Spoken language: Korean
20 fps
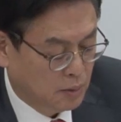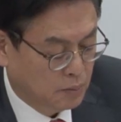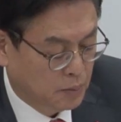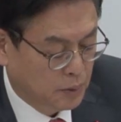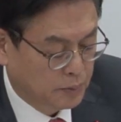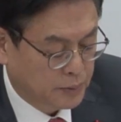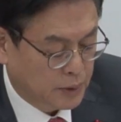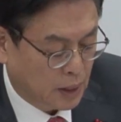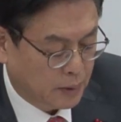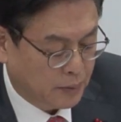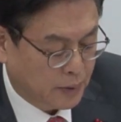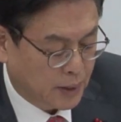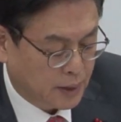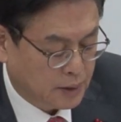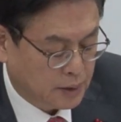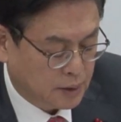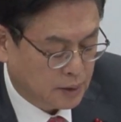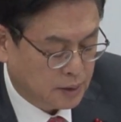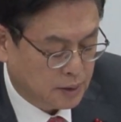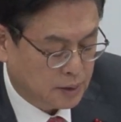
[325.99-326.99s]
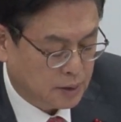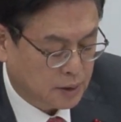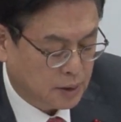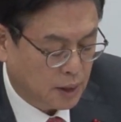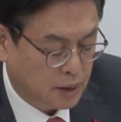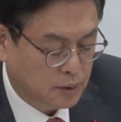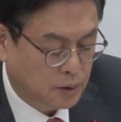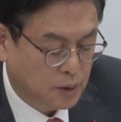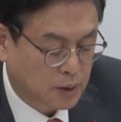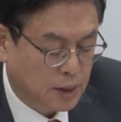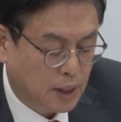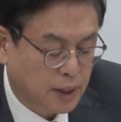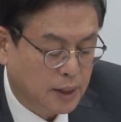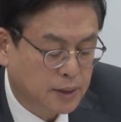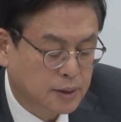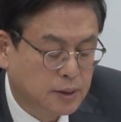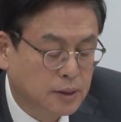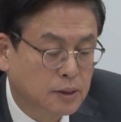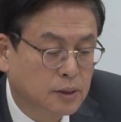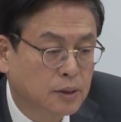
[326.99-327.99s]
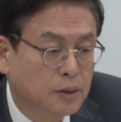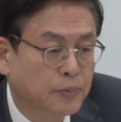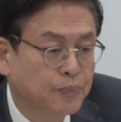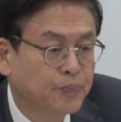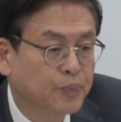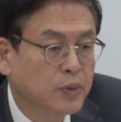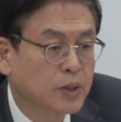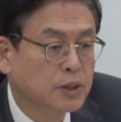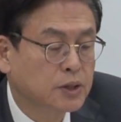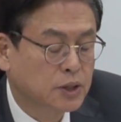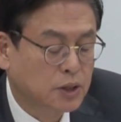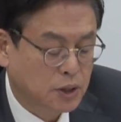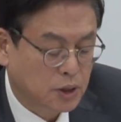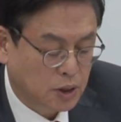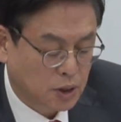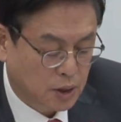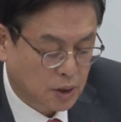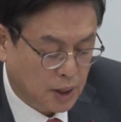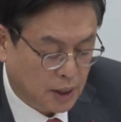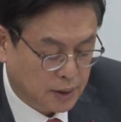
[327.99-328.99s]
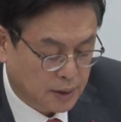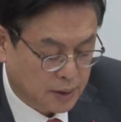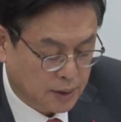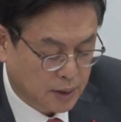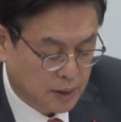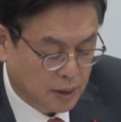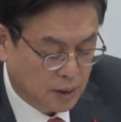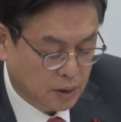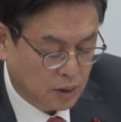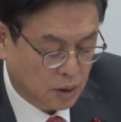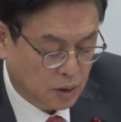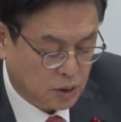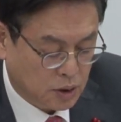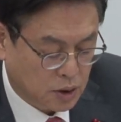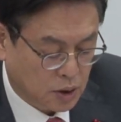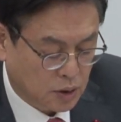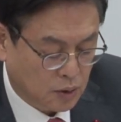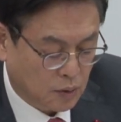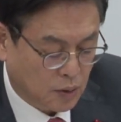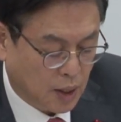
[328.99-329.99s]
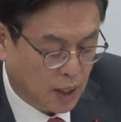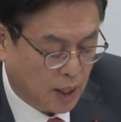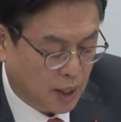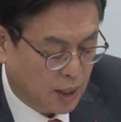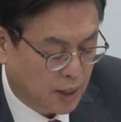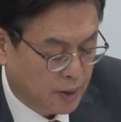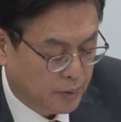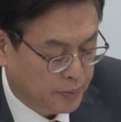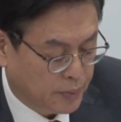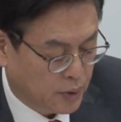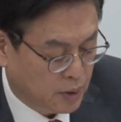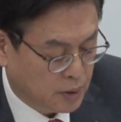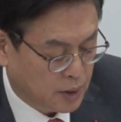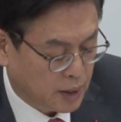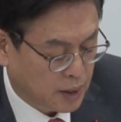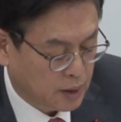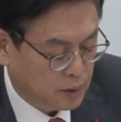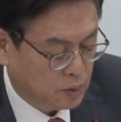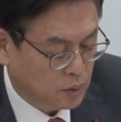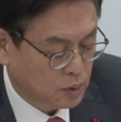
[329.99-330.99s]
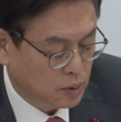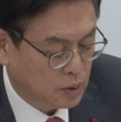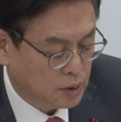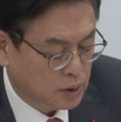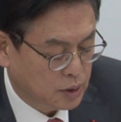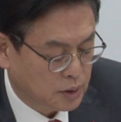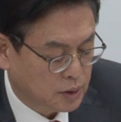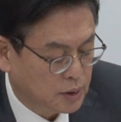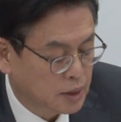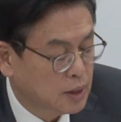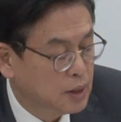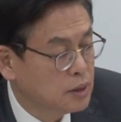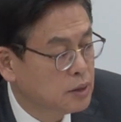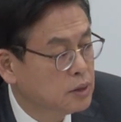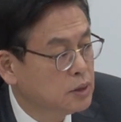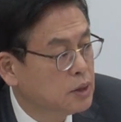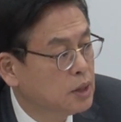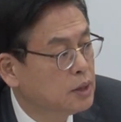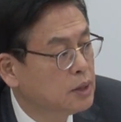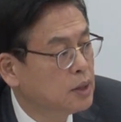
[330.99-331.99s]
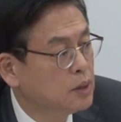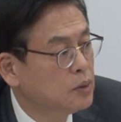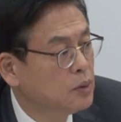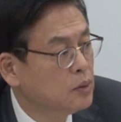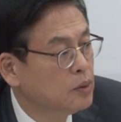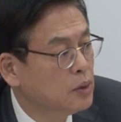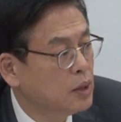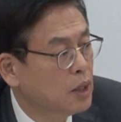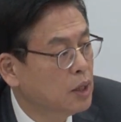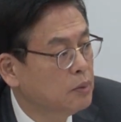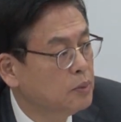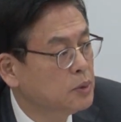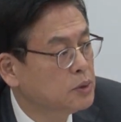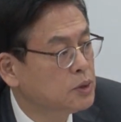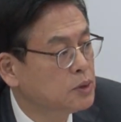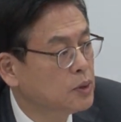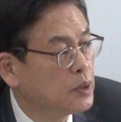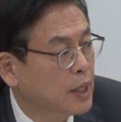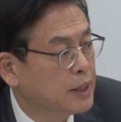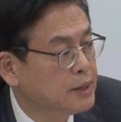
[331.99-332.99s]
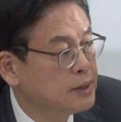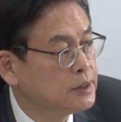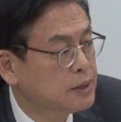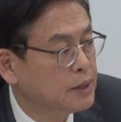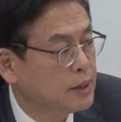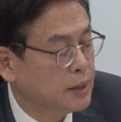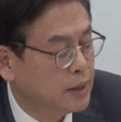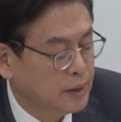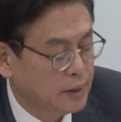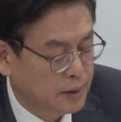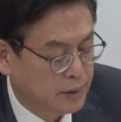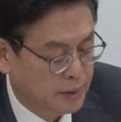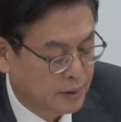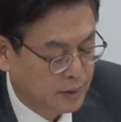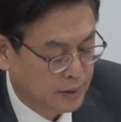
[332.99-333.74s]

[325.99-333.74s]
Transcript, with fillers: 몸담아왔던 새누리당에서 치열한 혁신과 변화의 노력은 제대로 해보지도 않은 채